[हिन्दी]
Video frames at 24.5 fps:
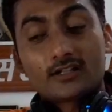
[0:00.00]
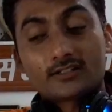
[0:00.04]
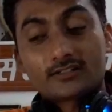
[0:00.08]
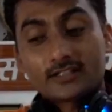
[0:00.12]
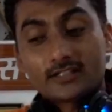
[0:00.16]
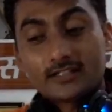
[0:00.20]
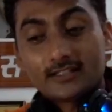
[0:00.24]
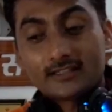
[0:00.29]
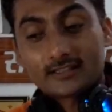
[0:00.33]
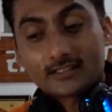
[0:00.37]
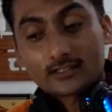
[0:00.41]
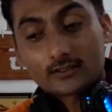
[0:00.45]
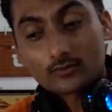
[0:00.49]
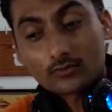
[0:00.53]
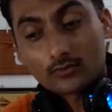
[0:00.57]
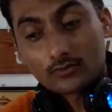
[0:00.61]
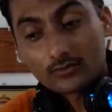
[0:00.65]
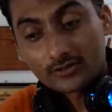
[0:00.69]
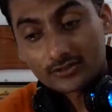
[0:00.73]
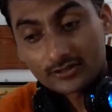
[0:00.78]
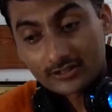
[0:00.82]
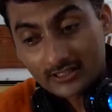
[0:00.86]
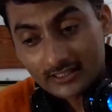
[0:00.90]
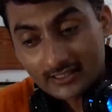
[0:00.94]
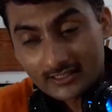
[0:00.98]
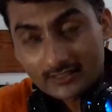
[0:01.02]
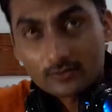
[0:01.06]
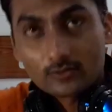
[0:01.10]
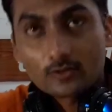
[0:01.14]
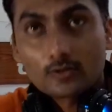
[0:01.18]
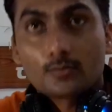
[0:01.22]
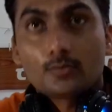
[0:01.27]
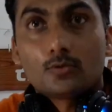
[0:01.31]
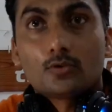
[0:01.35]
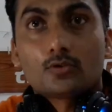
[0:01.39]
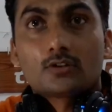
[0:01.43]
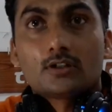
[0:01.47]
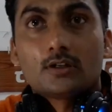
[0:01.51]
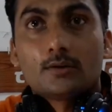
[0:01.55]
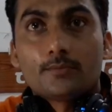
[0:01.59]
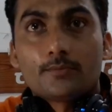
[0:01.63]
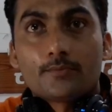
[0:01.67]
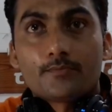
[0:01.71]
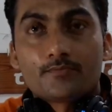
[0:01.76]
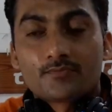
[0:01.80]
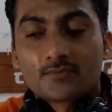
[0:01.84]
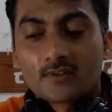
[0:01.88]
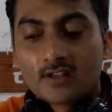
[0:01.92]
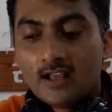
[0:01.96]
का चरित्र तो निसर्ग दुर्बोधम
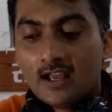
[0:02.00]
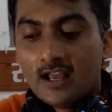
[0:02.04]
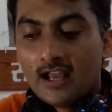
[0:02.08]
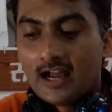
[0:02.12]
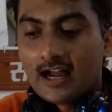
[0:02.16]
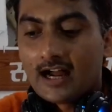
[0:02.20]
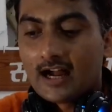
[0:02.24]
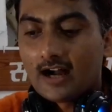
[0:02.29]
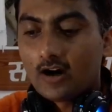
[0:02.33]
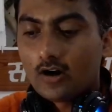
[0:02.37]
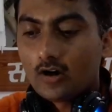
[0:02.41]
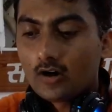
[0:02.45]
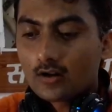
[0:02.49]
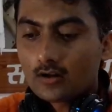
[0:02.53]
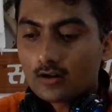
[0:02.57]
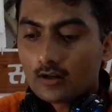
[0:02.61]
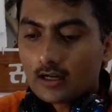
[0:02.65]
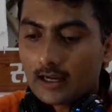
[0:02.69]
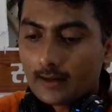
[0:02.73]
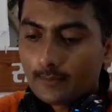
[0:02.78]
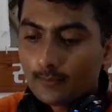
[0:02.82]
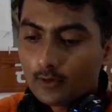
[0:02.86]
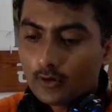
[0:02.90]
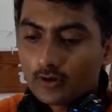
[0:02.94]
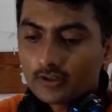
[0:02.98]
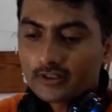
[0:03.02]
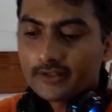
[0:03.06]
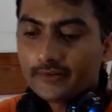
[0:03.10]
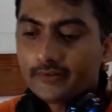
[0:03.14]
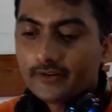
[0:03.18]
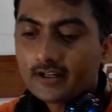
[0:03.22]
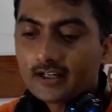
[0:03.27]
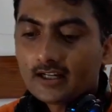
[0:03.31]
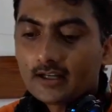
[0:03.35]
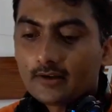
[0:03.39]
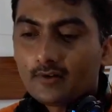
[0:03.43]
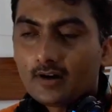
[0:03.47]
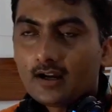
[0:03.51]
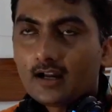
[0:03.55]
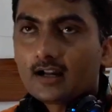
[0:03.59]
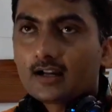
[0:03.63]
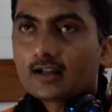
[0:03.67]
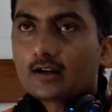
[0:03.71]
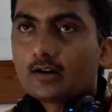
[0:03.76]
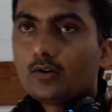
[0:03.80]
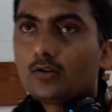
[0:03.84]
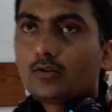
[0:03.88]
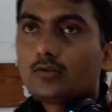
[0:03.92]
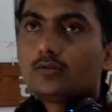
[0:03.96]
और अबोध विकलवा है
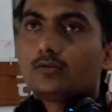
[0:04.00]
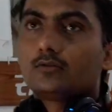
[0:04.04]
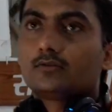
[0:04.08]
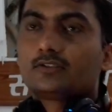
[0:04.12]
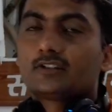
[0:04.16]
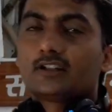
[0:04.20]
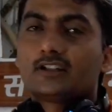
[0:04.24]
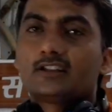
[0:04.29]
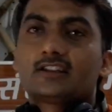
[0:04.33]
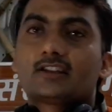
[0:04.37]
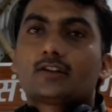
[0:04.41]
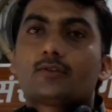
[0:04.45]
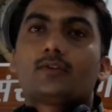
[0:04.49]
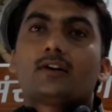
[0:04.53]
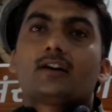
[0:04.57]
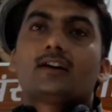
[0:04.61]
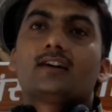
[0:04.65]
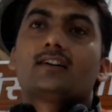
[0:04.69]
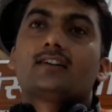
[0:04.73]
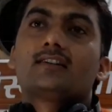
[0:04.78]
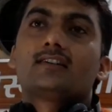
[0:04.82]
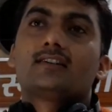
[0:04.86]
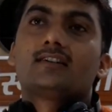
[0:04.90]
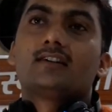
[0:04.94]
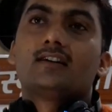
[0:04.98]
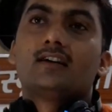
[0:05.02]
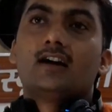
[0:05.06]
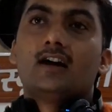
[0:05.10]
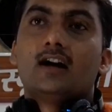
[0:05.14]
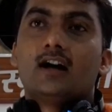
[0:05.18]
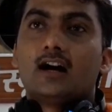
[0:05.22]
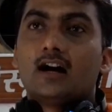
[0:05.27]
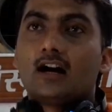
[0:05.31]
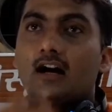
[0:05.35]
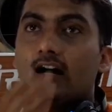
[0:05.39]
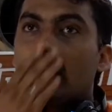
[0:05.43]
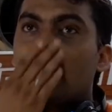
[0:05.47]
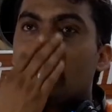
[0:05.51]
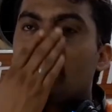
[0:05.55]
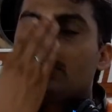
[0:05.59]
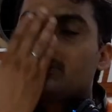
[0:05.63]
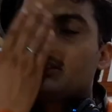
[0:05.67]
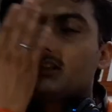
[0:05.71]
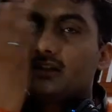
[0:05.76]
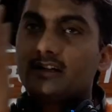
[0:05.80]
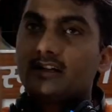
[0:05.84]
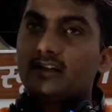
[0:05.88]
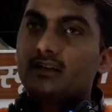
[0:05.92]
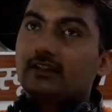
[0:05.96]
कौन जनतवा हम
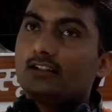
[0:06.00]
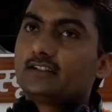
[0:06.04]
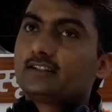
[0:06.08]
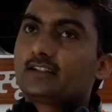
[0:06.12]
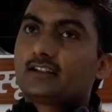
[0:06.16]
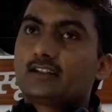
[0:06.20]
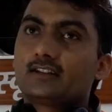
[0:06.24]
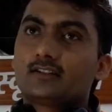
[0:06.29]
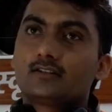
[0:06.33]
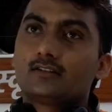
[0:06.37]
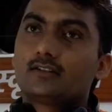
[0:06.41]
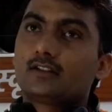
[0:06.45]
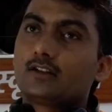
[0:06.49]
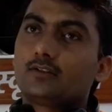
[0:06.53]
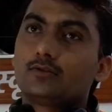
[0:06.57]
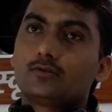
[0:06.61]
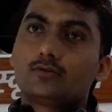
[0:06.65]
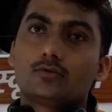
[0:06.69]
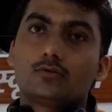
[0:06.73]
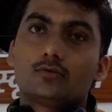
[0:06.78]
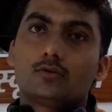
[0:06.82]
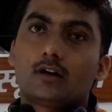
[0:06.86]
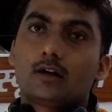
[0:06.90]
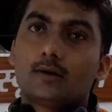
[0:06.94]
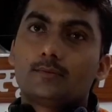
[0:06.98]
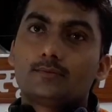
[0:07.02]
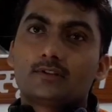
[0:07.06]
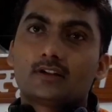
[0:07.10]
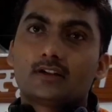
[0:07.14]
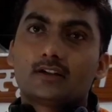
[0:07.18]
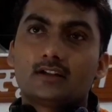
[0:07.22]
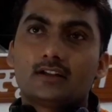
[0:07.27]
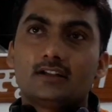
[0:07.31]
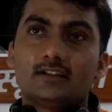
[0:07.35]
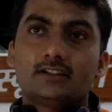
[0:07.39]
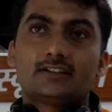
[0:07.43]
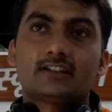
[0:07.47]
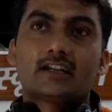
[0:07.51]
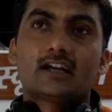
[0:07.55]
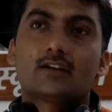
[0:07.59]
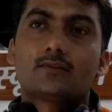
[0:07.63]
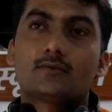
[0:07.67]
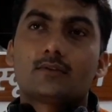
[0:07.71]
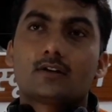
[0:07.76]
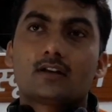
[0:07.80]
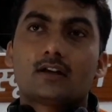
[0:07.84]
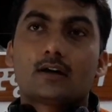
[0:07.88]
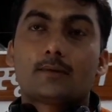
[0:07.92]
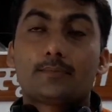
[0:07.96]
जंगली जंतु हम जंगली
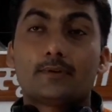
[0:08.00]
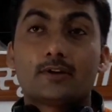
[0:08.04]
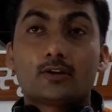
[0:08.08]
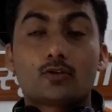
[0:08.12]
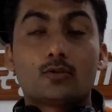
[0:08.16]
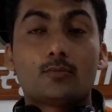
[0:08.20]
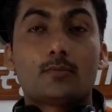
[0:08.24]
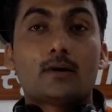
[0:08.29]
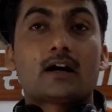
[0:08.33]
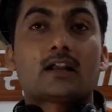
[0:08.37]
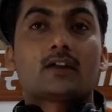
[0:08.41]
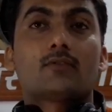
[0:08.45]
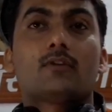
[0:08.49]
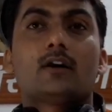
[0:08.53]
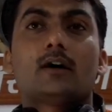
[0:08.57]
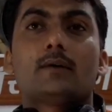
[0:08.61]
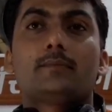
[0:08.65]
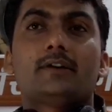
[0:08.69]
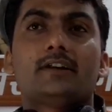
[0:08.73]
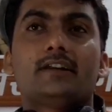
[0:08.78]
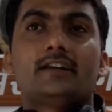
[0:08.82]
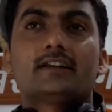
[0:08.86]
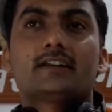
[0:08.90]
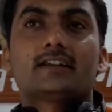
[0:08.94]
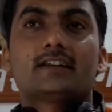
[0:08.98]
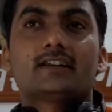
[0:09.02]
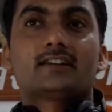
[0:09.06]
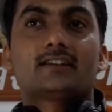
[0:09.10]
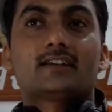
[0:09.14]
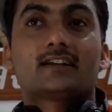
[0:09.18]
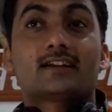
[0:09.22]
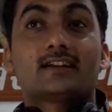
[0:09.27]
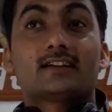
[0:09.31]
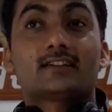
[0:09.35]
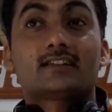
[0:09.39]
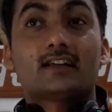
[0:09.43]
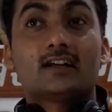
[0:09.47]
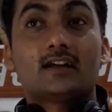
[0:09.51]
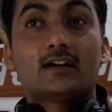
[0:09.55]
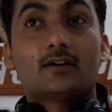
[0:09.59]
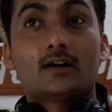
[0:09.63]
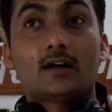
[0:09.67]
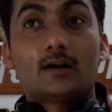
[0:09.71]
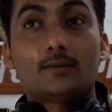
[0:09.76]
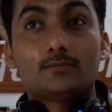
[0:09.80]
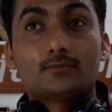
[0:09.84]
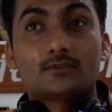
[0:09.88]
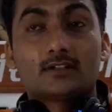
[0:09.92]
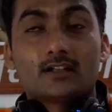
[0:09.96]
जानवर अपने को मानवा भी नहीं कहता कहता
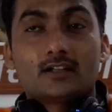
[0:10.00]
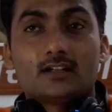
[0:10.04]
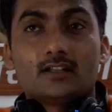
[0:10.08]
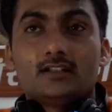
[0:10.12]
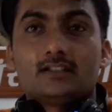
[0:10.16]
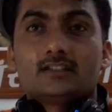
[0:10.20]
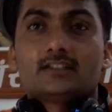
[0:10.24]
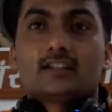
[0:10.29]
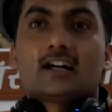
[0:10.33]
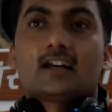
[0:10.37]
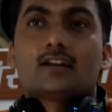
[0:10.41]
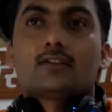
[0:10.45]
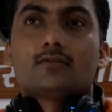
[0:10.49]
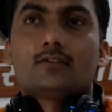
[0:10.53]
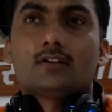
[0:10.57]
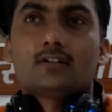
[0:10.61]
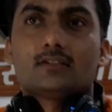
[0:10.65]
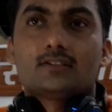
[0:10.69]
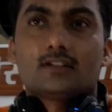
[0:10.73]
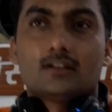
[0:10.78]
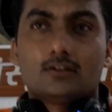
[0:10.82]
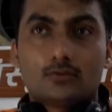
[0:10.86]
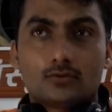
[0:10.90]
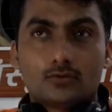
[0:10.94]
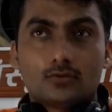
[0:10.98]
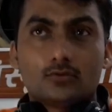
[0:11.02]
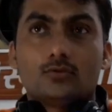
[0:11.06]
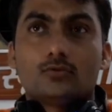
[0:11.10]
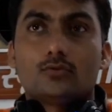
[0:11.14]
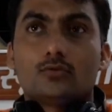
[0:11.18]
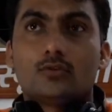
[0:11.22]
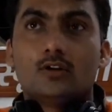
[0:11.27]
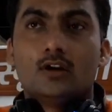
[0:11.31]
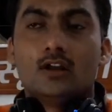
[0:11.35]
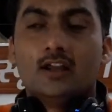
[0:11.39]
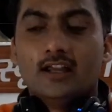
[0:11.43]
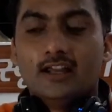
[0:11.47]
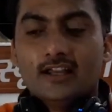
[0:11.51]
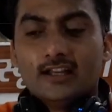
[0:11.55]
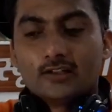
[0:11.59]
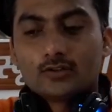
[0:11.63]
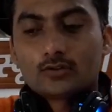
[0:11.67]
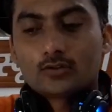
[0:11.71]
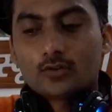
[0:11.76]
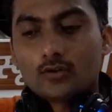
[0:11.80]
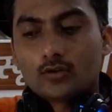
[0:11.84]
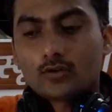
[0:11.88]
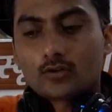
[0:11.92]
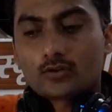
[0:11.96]
हम जंगली जानवर जंतु
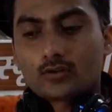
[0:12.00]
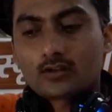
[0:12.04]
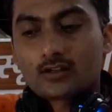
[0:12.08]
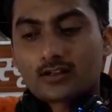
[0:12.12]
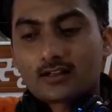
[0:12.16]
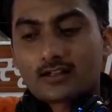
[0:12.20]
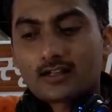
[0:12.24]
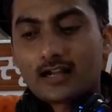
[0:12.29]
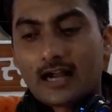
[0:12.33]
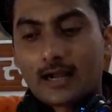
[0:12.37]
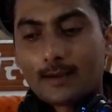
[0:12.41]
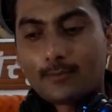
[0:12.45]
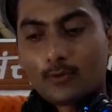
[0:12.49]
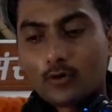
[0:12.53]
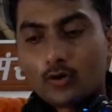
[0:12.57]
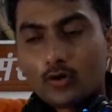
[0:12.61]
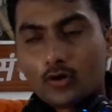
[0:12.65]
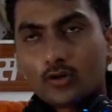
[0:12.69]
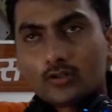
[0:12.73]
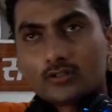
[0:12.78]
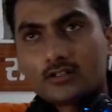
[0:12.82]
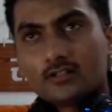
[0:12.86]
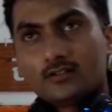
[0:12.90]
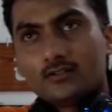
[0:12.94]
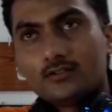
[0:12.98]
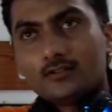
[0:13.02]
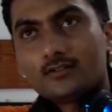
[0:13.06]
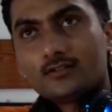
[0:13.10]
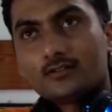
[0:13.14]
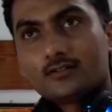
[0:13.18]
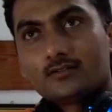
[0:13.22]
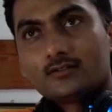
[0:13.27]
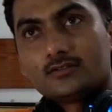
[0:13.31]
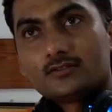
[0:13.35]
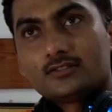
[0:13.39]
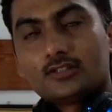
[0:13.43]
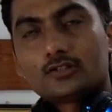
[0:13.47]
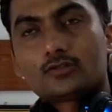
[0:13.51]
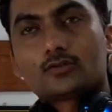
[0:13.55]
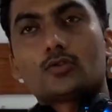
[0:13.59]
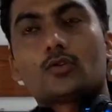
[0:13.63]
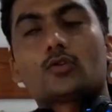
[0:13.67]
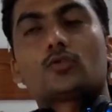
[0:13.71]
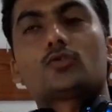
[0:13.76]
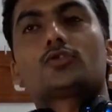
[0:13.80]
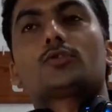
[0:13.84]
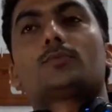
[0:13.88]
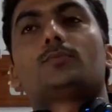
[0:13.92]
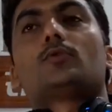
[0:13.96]
तो अबोध जिसको
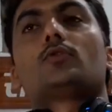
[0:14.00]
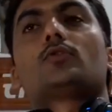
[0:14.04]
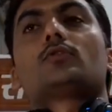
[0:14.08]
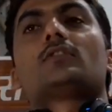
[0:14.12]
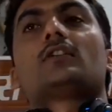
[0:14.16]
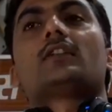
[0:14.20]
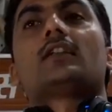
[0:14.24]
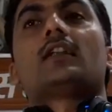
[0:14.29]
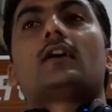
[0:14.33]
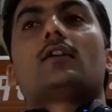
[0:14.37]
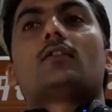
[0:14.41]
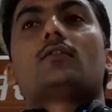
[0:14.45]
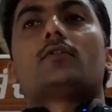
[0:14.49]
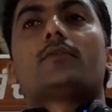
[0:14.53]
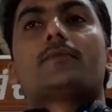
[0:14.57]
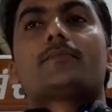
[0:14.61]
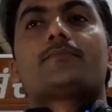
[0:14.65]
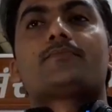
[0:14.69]
कुछ बोध ना हो